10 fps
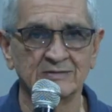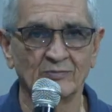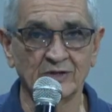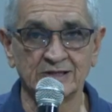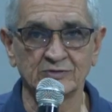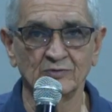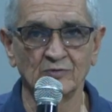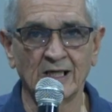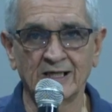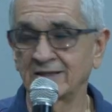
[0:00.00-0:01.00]
porque son
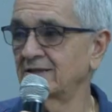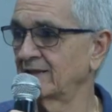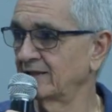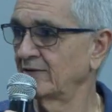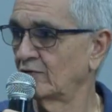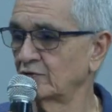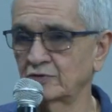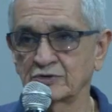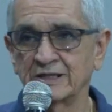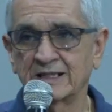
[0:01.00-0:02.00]
una cantidad de
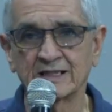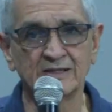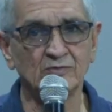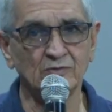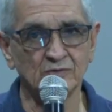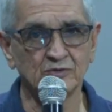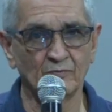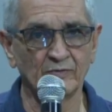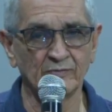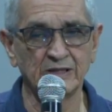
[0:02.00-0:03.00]
votos si cada uno nos
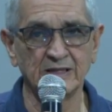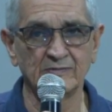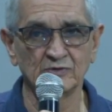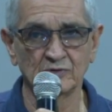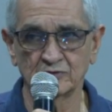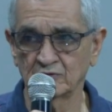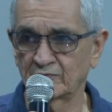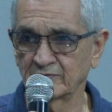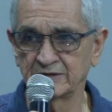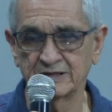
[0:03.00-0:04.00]
comprometemos o nos
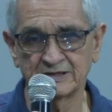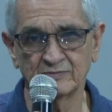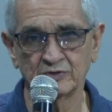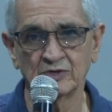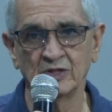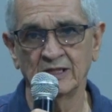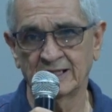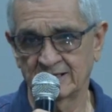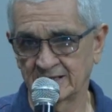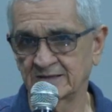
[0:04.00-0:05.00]
comprometiésemos
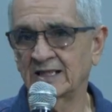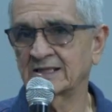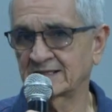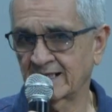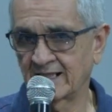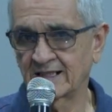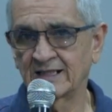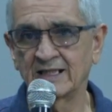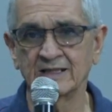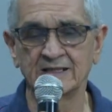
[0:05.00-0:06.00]
a, sacar
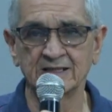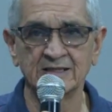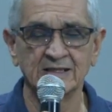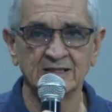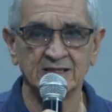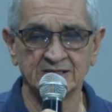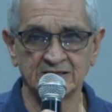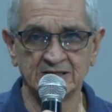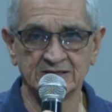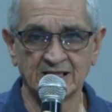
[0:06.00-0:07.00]
adelante
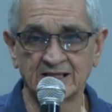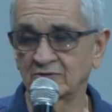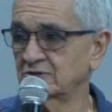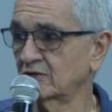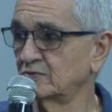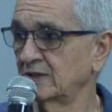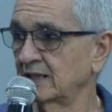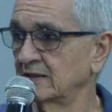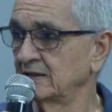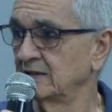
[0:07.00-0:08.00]
esa causa
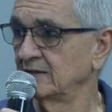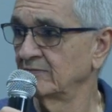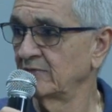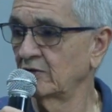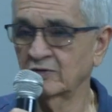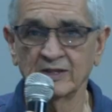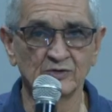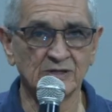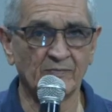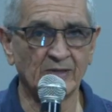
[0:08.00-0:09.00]
comunal. Pero ¿qué
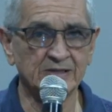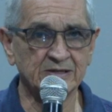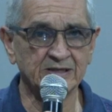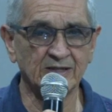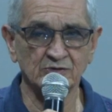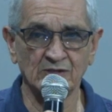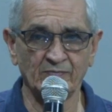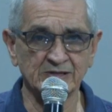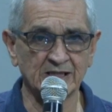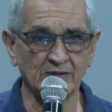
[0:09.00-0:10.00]
nos, ¿qué nos ha
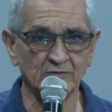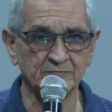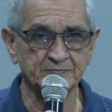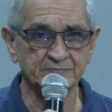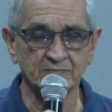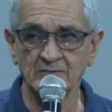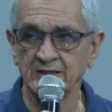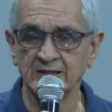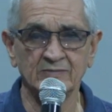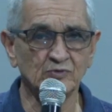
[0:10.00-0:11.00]
pasado?
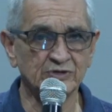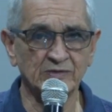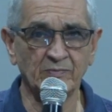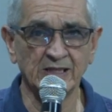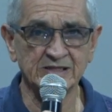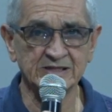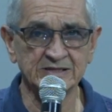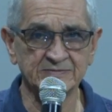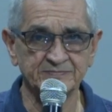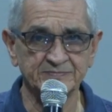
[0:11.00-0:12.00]
Que muchas
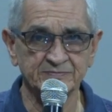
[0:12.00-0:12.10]
veces